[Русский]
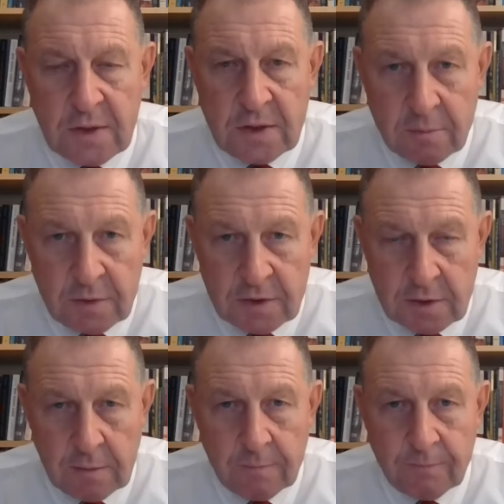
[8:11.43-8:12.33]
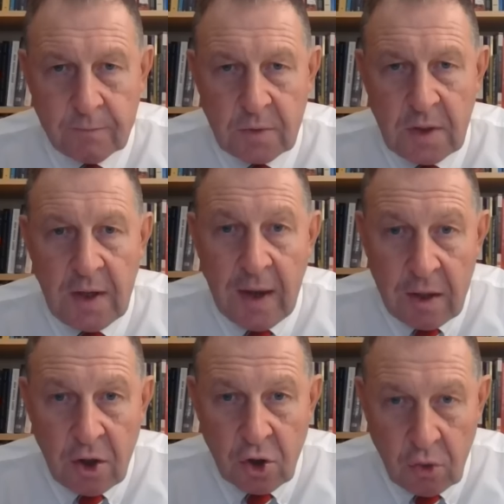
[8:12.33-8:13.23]
и смысл, и
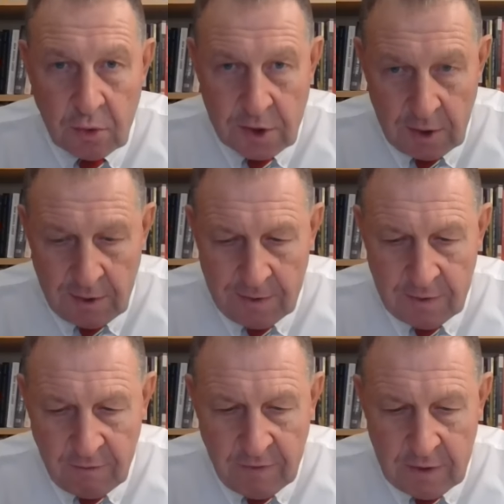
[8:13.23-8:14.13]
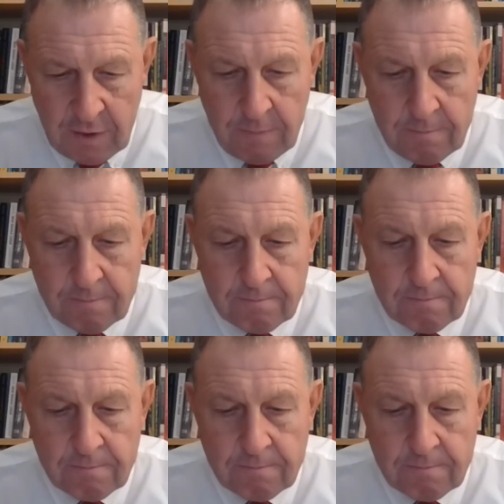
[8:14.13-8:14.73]
конечную цель этой войны,